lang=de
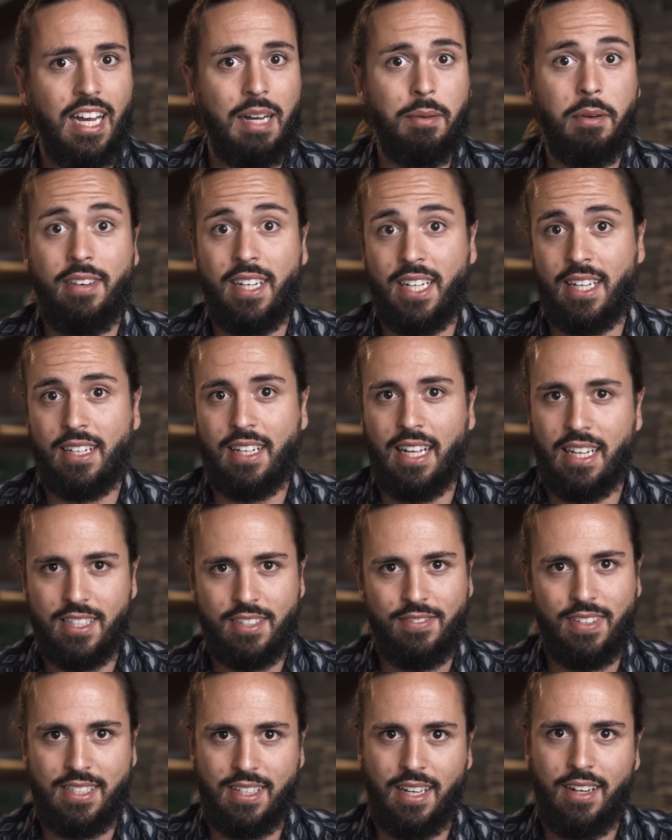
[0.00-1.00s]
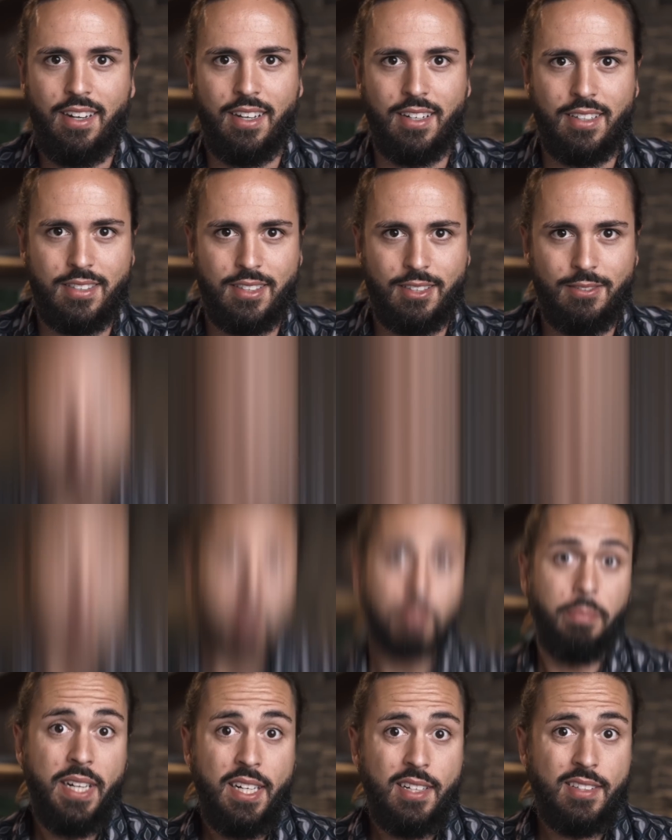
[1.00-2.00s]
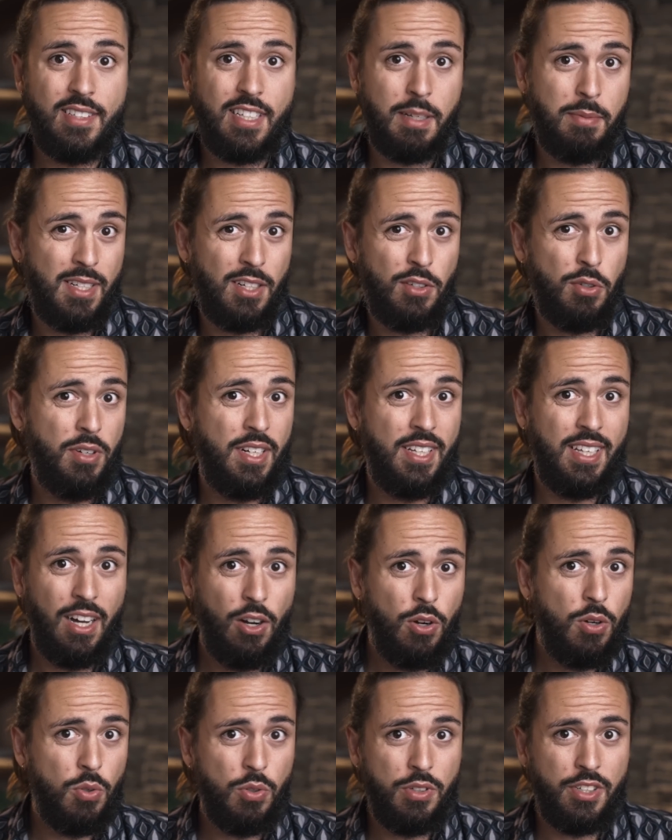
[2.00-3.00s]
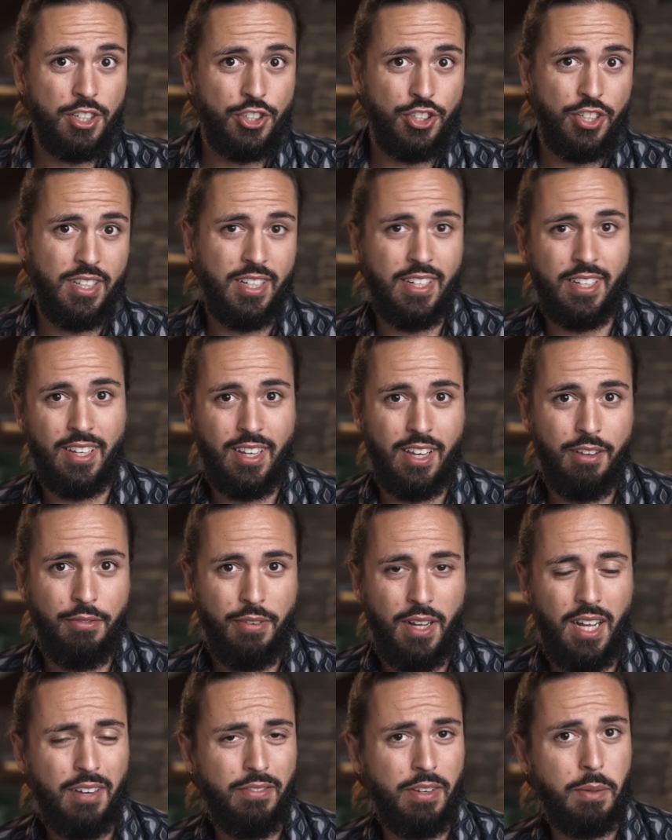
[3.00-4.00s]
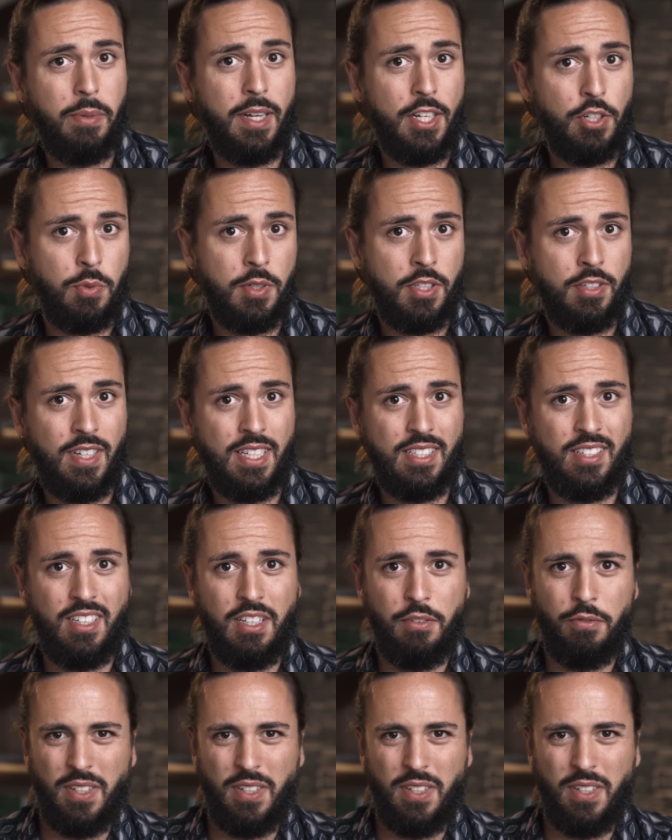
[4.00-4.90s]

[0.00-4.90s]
aber war dann ganz was anderes. Und bei Pilzen gibt's natürlich auch unterschiedliche Gefahren, wie beispielsweise die